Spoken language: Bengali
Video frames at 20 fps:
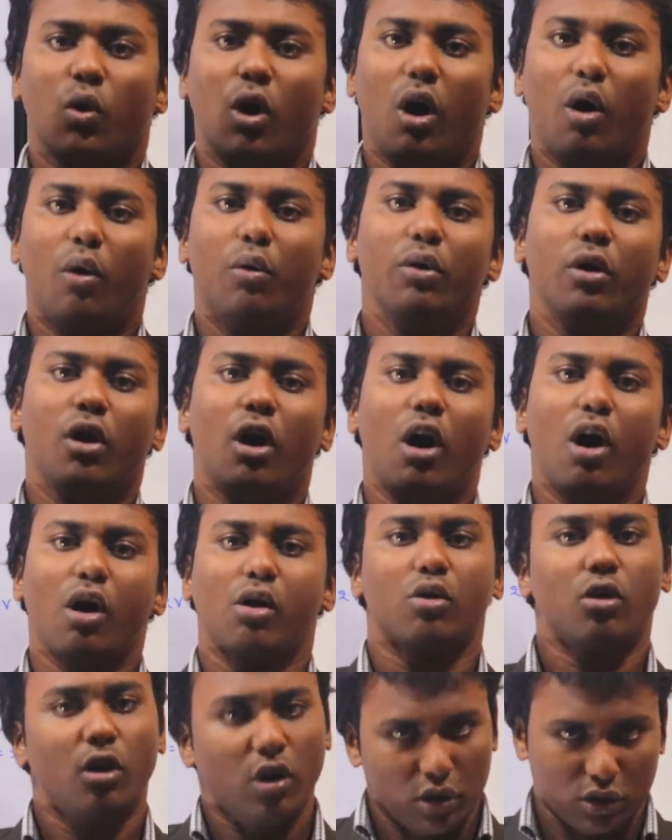গৌণ
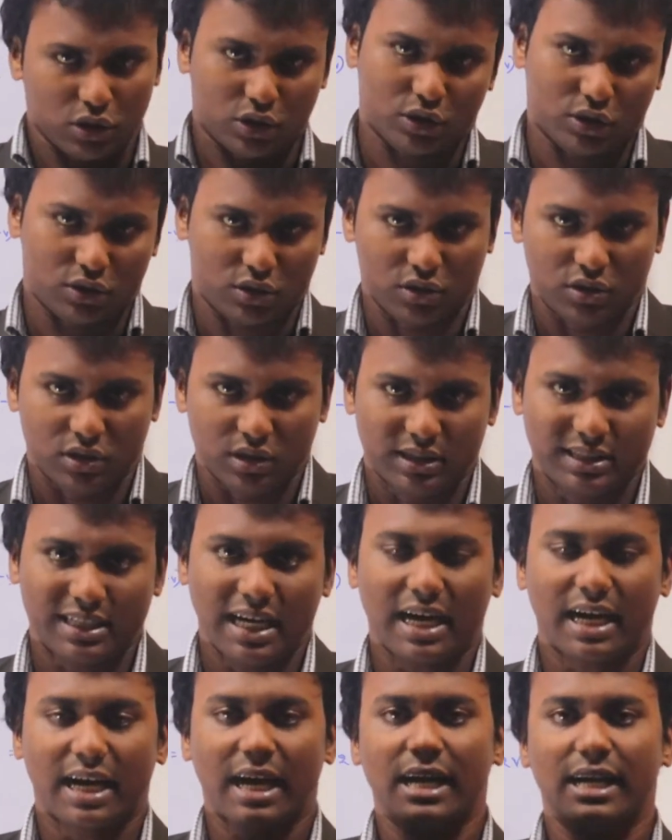কোষ
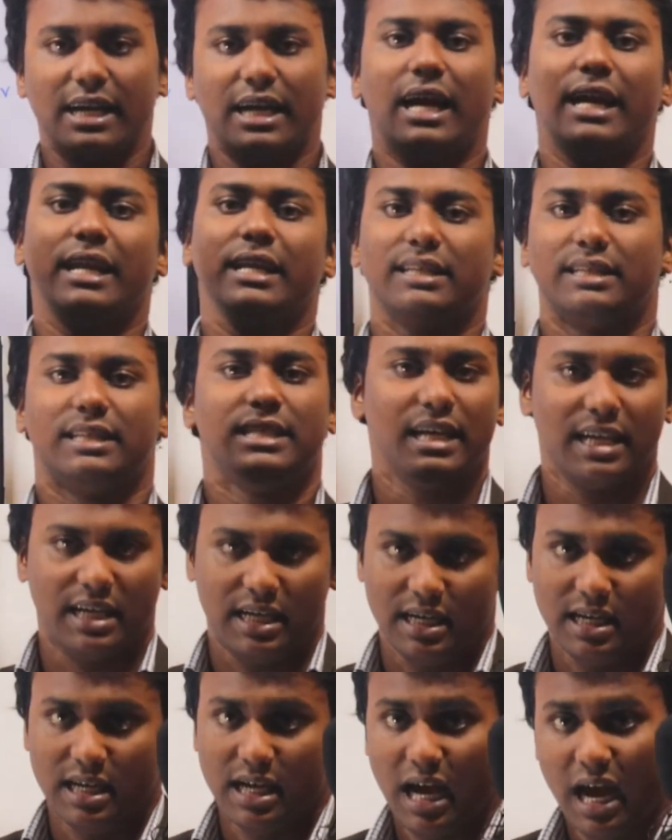সেকেন্ডারি
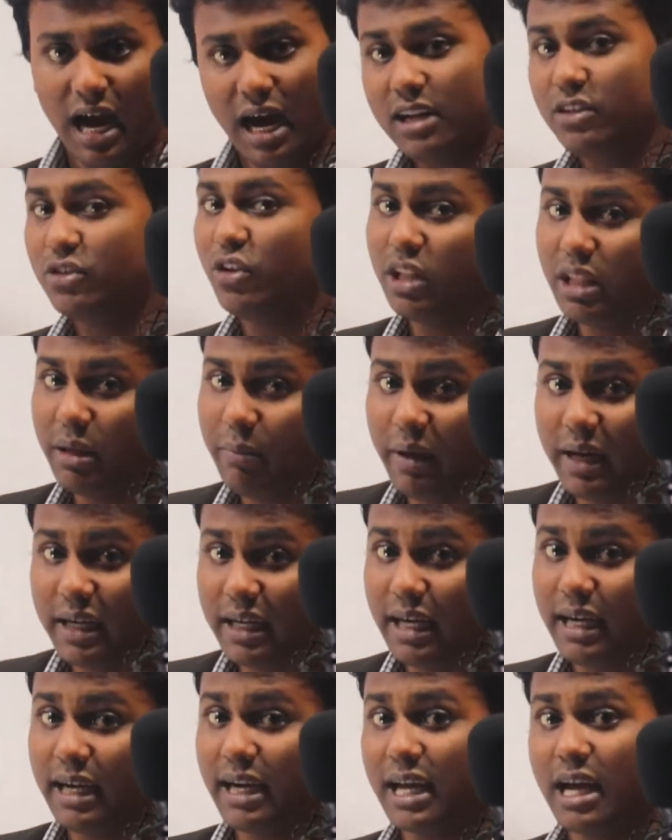সেল আর যদি
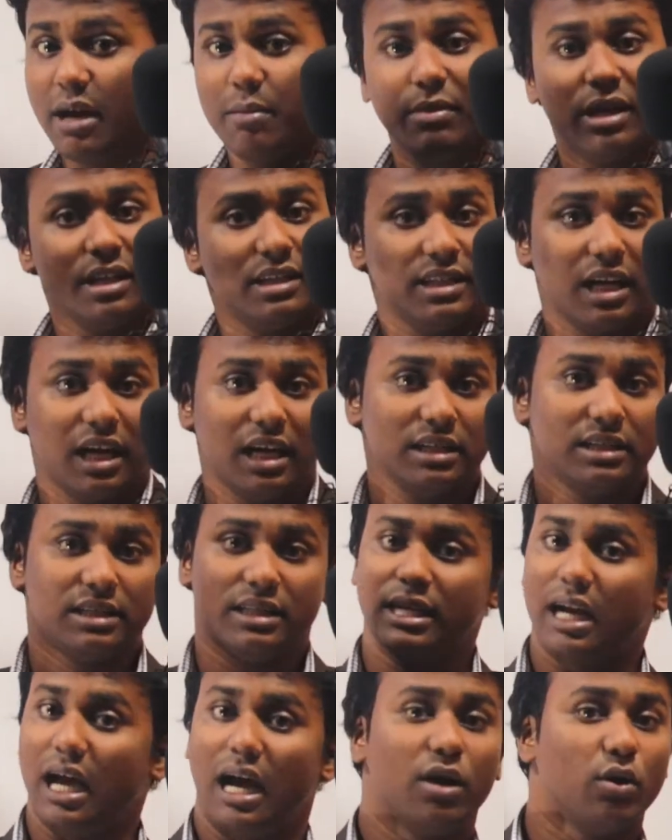ব্যাটারিটাকে আমরা চার্জ
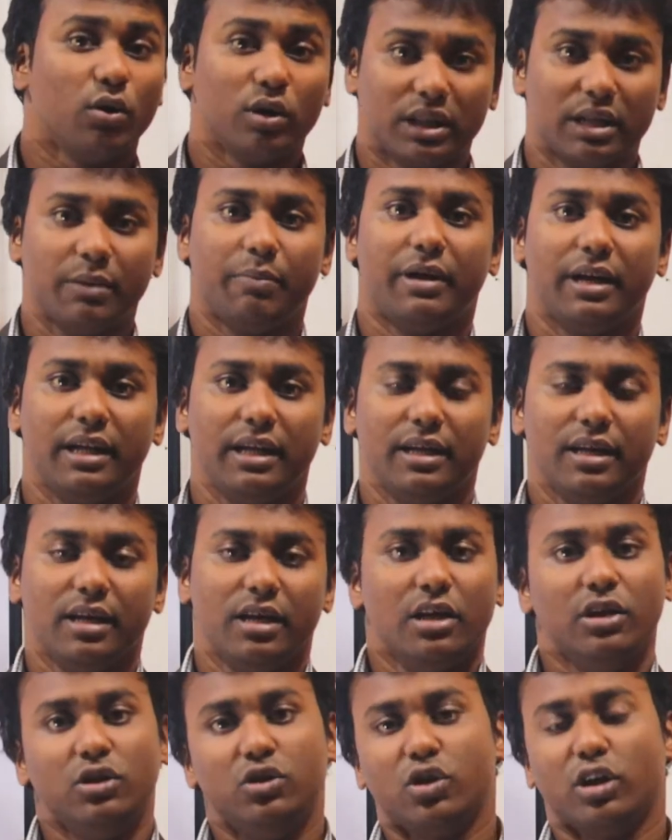না করতে পারি
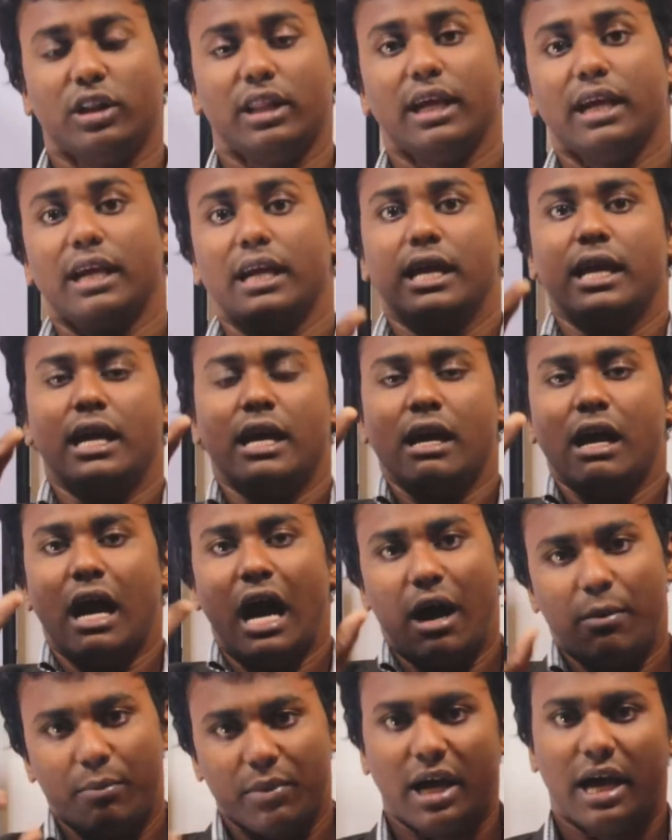যদি
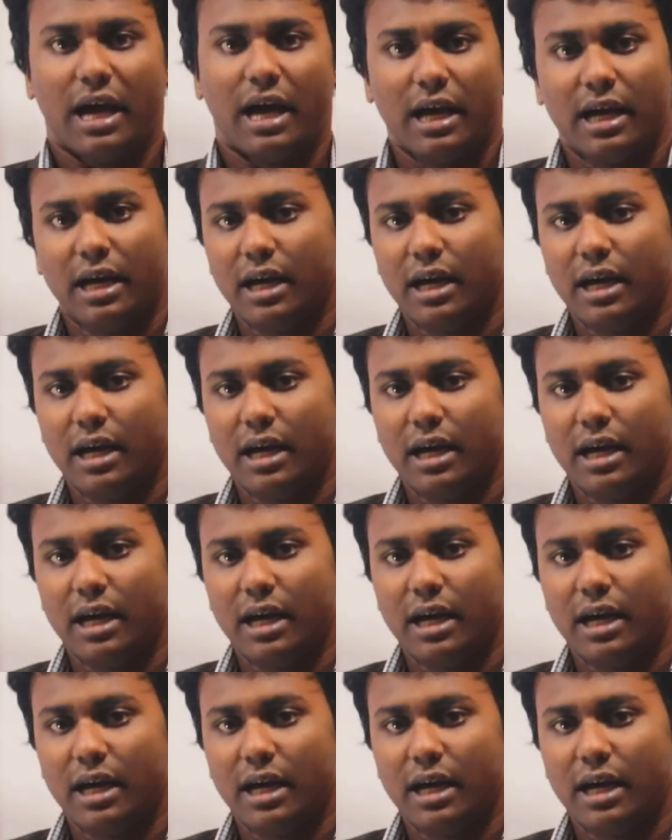আমরা